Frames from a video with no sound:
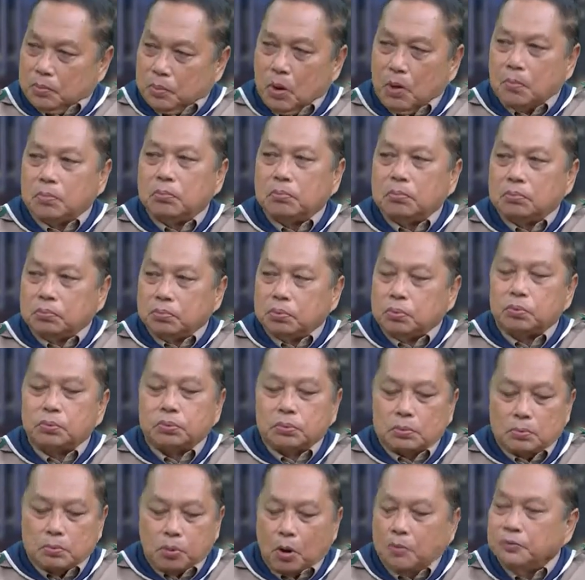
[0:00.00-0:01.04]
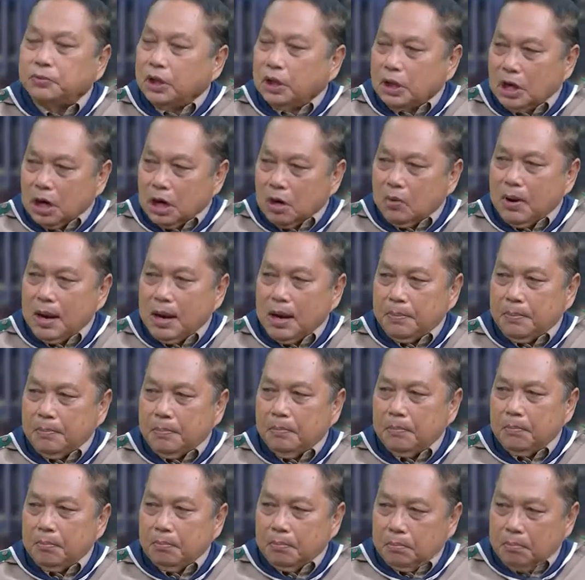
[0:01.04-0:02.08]
ผม ผมเสนอว่า
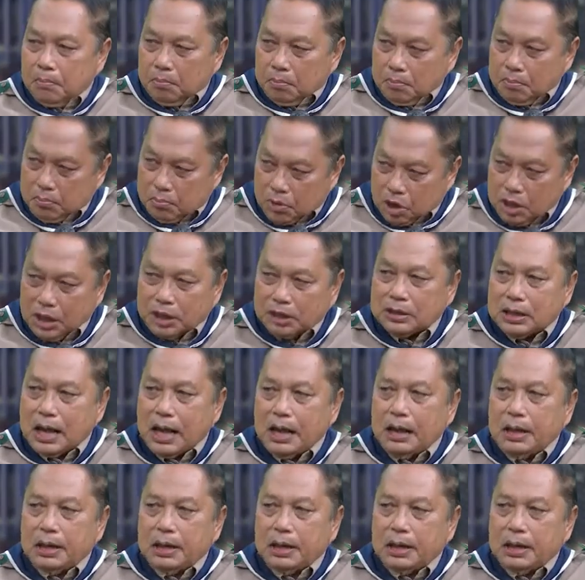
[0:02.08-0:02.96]
มอเตอร์ไซ